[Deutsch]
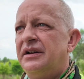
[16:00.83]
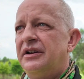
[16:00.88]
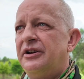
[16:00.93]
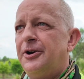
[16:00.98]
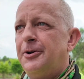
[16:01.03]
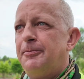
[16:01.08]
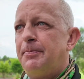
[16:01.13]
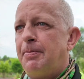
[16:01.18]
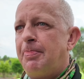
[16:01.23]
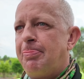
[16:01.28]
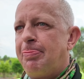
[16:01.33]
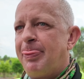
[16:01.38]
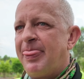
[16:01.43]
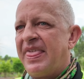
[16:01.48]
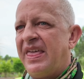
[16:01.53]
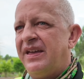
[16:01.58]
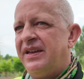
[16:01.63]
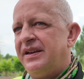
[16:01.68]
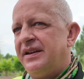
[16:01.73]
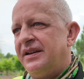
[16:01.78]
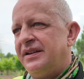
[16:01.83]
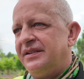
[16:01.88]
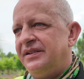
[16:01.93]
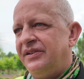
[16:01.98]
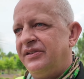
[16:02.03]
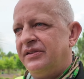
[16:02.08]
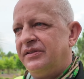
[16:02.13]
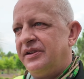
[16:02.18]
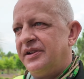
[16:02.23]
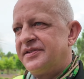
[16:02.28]
Ähm,
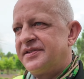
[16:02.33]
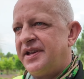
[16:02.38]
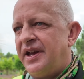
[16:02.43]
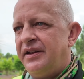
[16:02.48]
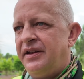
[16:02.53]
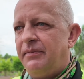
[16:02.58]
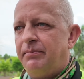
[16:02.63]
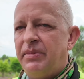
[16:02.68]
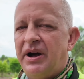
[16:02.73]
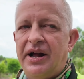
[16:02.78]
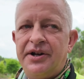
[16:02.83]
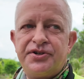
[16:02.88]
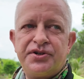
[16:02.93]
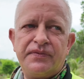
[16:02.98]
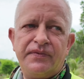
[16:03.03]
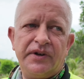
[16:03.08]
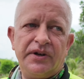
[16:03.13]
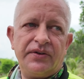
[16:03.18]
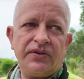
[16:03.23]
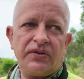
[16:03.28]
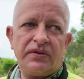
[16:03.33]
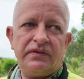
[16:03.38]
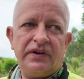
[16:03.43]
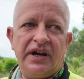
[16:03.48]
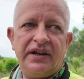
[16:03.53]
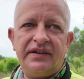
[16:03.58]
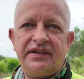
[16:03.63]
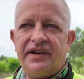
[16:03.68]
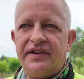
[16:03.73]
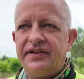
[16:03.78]
die sind jetzt eigentlich bald schon wieder so
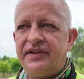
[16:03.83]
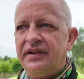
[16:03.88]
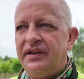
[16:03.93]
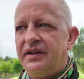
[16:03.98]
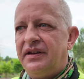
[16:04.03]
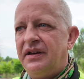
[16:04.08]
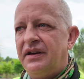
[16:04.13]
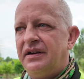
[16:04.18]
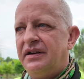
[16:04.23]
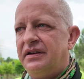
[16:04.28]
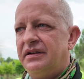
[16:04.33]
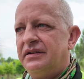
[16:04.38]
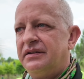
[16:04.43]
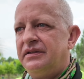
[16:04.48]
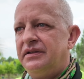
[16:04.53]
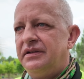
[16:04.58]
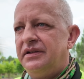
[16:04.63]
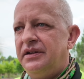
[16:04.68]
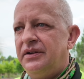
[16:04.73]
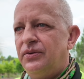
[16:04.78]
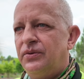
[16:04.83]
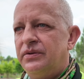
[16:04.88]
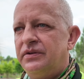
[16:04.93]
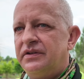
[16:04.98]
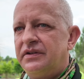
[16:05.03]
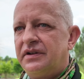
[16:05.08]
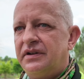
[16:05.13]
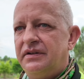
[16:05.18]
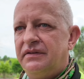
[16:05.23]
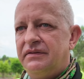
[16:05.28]
weit, dass ich äh, die
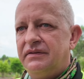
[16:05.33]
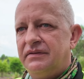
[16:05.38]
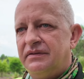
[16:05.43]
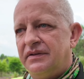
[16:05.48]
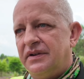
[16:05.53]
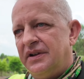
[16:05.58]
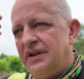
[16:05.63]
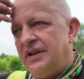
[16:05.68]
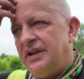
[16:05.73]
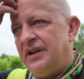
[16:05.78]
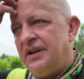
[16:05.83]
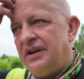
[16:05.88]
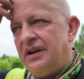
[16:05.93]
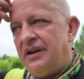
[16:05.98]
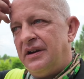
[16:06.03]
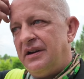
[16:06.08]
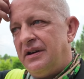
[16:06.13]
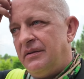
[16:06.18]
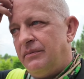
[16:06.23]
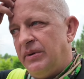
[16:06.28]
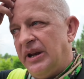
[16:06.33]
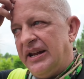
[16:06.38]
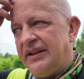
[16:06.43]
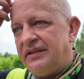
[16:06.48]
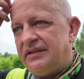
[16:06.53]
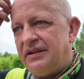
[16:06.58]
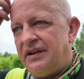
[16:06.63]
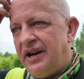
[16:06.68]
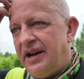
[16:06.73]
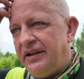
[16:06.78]
unteren äh,
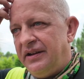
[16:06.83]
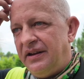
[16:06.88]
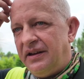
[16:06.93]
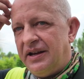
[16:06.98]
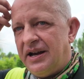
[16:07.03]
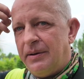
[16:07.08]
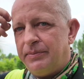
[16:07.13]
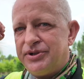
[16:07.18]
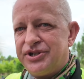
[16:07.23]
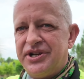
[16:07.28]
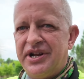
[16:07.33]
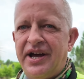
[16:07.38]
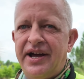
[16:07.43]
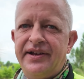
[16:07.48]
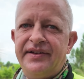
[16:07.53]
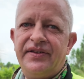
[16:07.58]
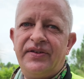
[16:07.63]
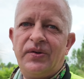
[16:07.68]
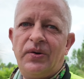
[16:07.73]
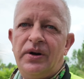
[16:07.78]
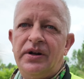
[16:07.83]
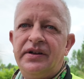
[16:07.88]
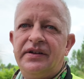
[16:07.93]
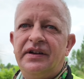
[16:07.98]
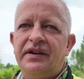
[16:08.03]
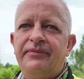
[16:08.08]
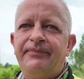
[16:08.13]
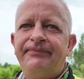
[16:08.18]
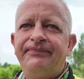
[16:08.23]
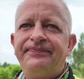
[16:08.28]
Blätter eigentlich abschneiden
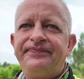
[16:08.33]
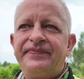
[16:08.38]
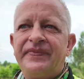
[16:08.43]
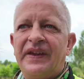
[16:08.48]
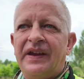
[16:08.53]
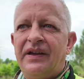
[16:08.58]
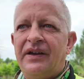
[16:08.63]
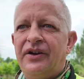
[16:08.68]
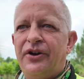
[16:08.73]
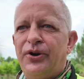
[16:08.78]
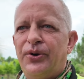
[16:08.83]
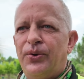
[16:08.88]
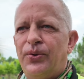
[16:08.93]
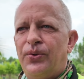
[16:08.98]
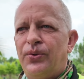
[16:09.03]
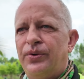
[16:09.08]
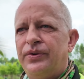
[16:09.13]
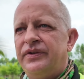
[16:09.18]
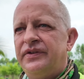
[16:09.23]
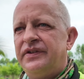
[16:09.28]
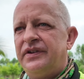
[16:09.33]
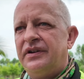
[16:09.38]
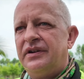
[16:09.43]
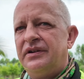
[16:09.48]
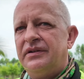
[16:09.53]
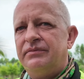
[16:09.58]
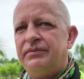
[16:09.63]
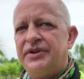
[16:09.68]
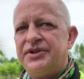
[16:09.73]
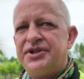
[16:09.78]
sollte. Und
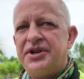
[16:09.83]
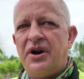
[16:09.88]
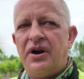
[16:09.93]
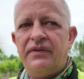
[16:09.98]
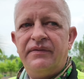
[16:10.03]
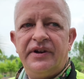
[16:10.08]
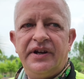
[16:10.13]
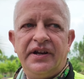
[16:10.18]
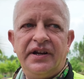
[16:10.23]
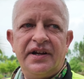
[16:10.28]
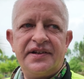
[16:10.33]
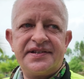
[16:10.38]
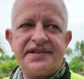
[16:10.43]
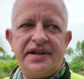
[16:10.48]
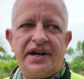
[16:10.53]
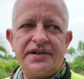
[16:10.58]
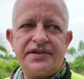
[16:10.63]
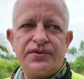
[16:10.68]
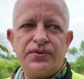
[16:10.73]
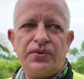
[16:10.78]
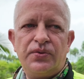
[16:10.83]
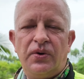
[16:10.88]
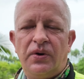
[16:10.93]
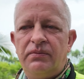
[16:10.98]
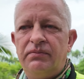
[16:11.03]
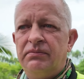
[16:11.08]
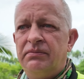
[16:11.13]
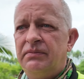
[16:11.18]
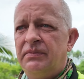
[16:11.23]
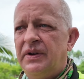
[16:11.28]
äh, mal schauen, wenn ich jetzt dazu
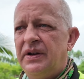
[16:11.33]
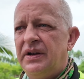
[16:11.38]
komme.